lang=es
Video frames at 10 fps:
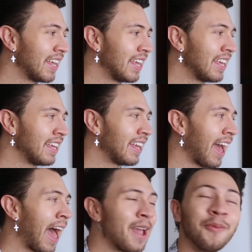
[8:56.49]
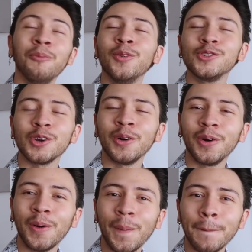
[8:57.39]
Y hay
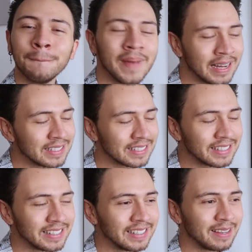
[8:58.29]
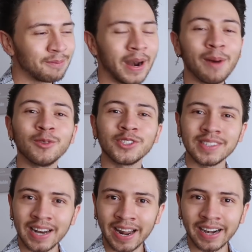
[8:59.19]
mucho más para
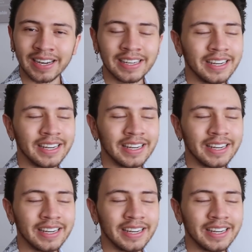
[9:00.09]
mostrar.